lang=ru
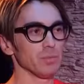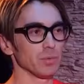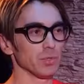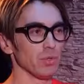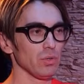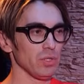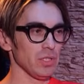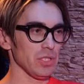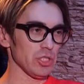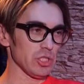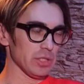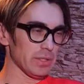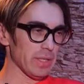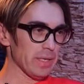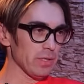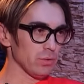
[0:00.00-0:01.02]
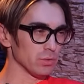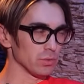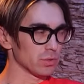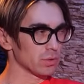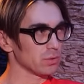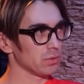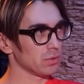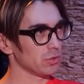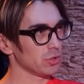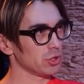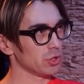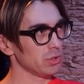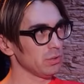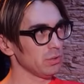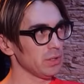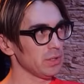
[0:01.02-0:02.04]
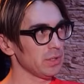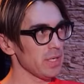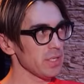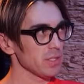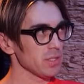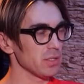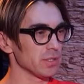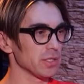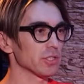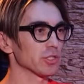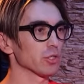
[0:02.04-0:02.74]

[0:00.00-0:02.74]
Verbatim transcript: многие считают, что китайский язык